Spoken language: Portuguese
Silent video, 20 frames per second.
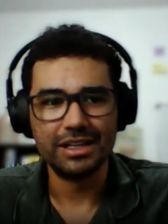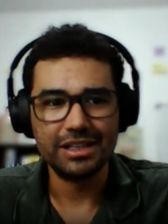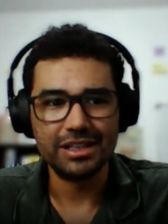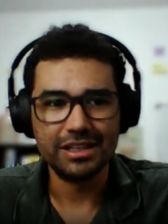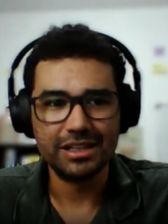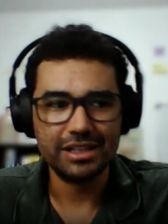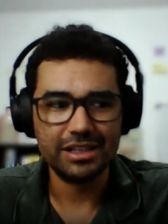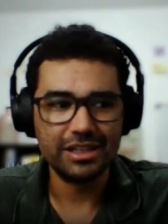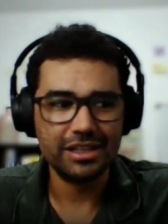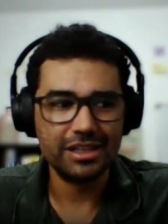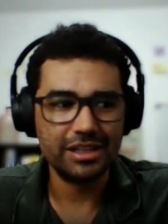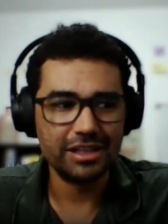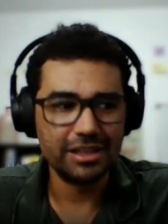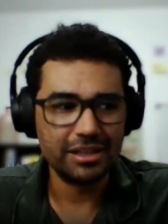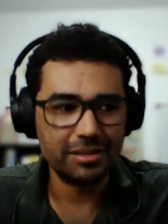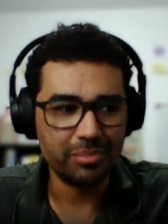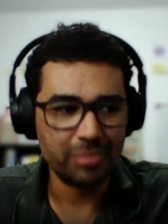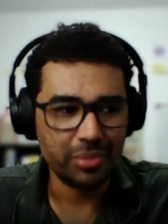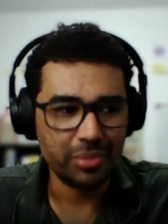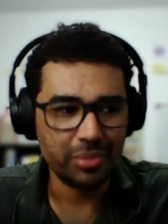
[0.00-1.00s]

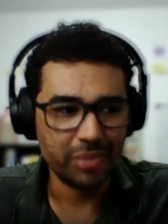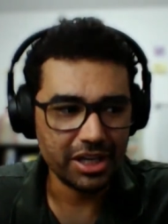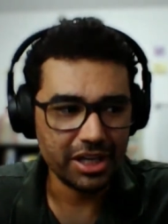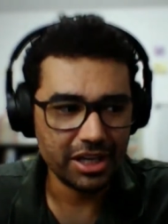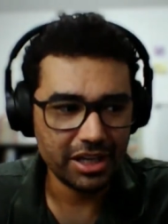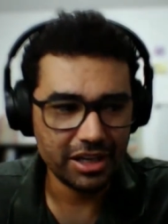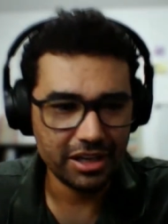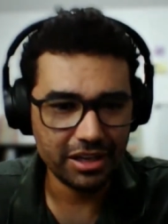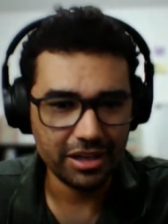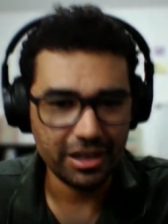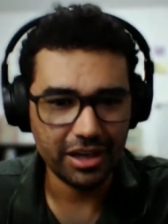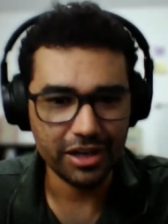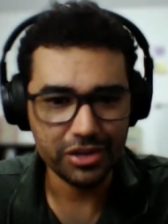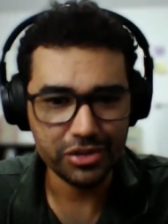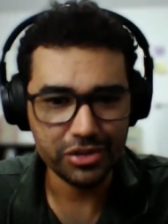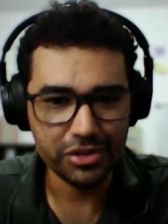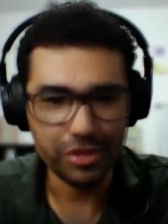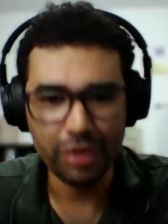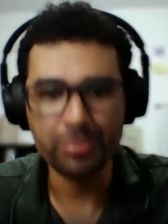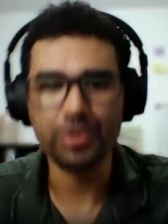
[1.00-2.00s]
de poder
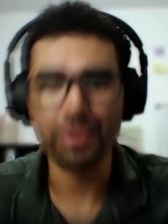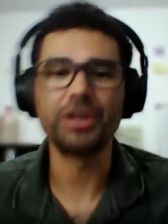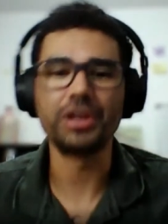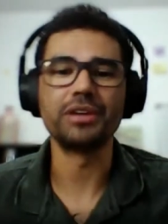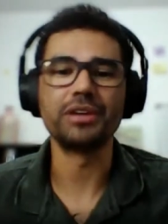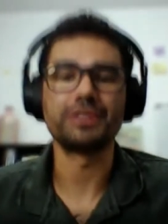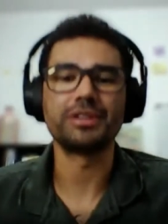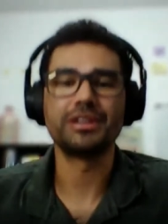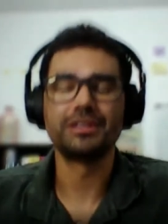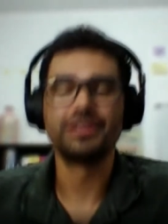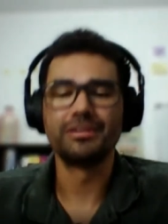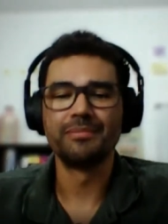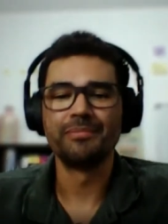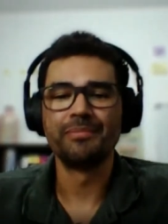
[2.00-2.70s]
ajudar um pouquinho, né?